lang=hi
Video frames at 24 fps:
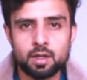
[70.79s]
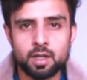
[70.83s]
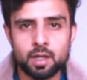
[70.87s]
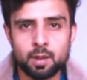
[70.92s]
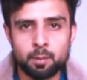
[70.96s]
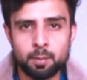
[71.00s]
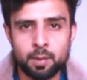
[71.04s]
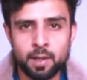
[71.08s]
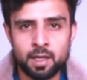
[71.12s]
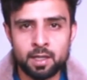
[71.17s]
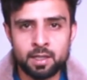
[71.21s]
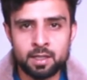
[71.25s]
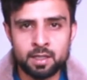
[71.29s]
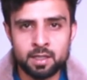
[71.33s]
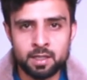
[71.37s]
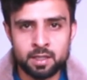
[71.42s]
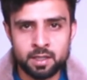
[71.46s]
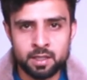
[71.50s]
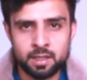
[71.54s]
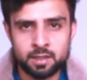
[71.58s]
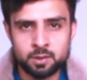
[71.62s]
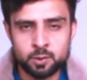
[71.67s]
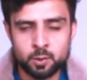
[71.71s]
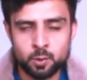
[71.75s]
कंपाइल
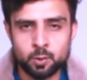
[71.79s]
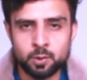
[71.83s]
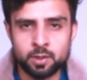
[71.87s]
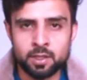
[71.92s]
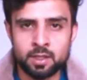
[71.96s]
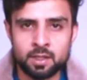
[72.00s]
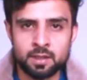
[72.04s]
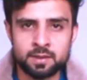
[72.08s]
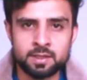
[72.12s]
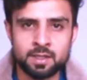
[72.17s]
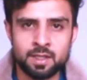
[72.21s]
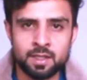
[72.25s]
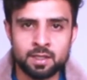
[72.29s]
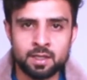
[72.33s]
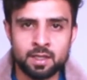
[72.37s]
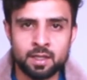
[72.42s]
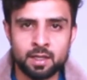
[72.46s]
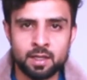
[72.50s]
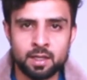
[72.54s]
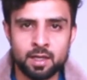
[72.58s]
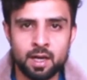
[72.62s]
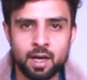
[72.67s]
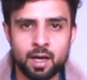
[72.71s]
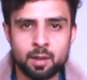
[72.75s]
करके शो किया जाता
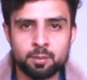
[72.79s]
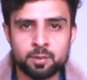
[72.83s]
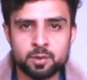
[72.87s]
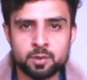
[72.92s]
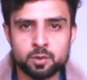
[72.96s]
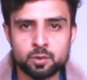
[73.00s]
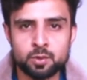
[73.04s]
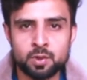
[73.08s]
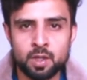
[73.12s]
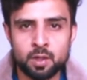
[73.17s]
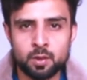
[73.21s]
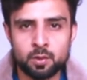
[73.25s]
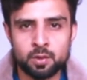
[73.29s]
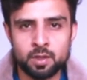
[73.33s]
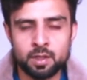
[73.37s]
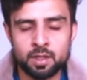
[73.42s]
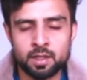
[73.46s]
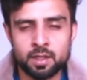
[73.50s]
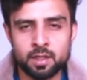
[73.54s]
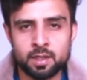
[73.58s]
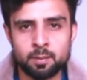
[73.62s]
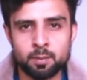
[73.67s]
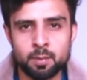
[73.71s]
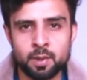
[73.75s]
है आपने सुना होगा
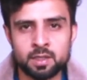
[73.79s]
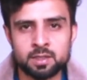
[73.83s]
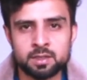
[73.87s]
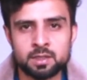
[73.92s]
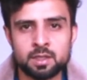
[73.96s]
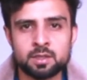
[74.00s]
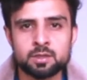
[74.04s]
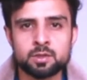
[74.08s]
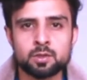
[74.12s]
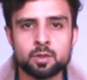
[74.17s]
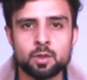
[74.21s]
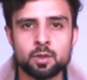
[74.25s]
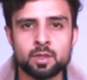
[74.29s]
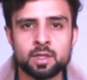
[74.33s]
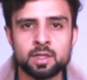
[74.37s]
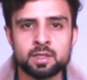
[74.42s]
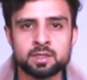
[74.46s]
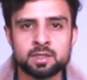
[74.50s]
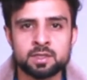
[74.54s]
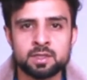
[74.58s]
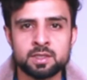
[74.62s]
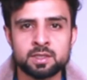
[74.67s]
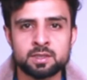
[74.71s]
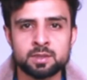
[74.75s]
कि पाकिस्तान स्टॉक
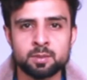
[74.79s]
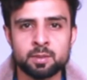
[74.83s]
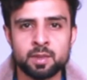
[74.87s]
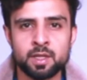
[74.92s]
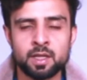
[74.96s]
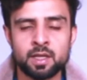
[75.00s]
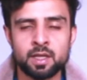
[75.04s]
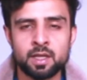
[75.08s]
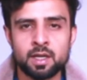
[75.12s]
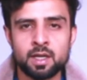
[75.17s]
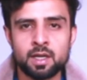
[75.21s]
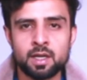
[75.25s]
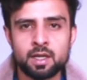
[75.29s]
एक्सचेंज में